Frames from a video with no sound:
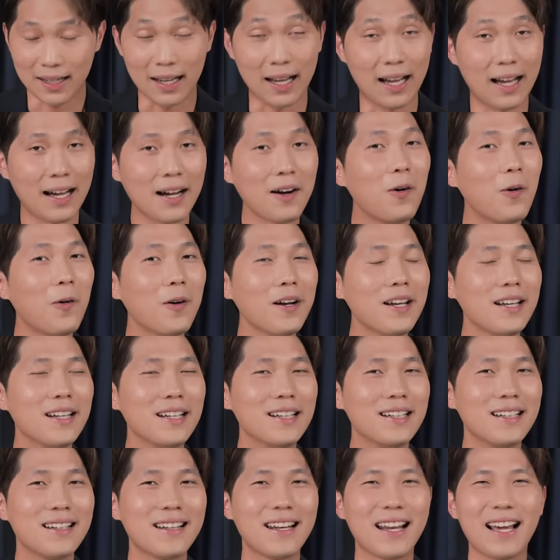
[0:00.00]
หาคน
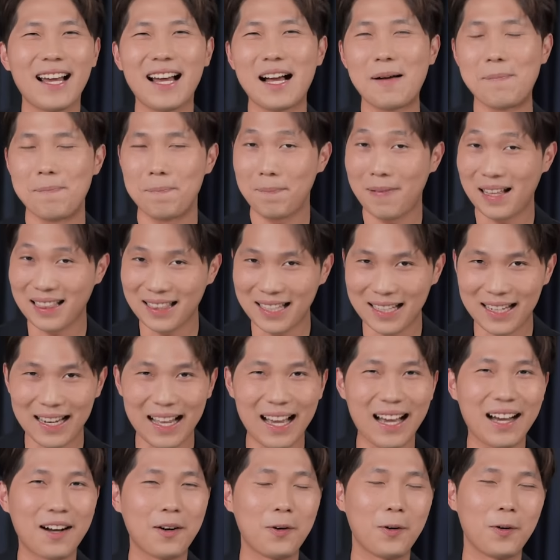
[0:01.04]
นะครับพัฒ
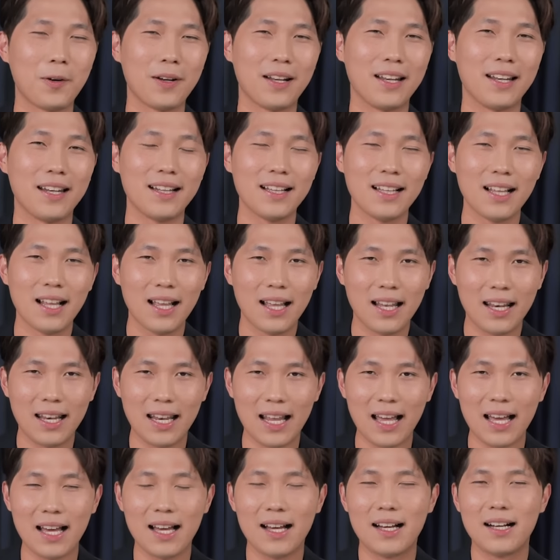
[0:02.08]
นาคน
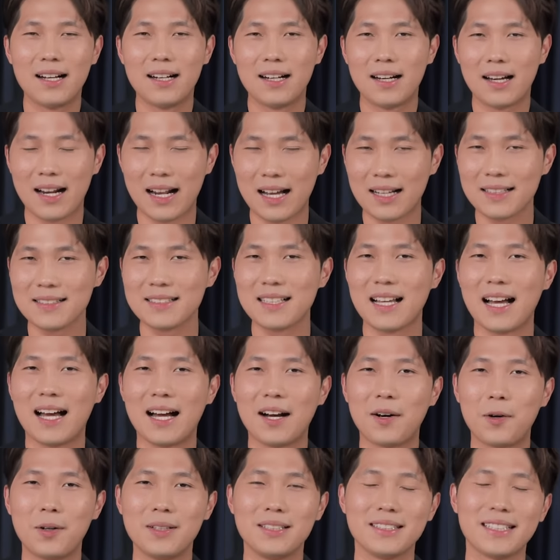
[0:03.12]
และรักษา
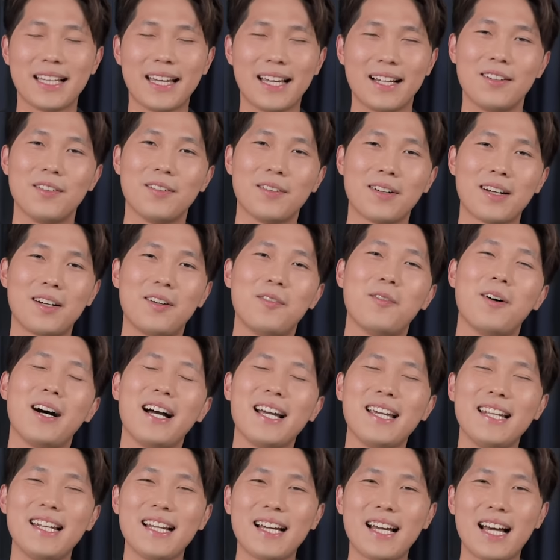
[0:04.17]
คนเก่งของเรา
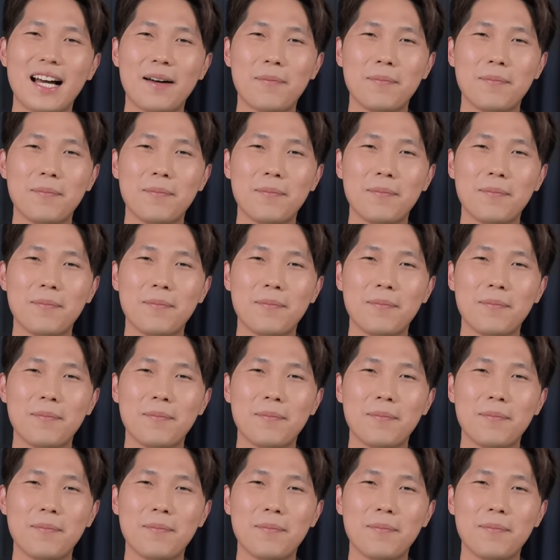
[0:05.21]
ไว้นะค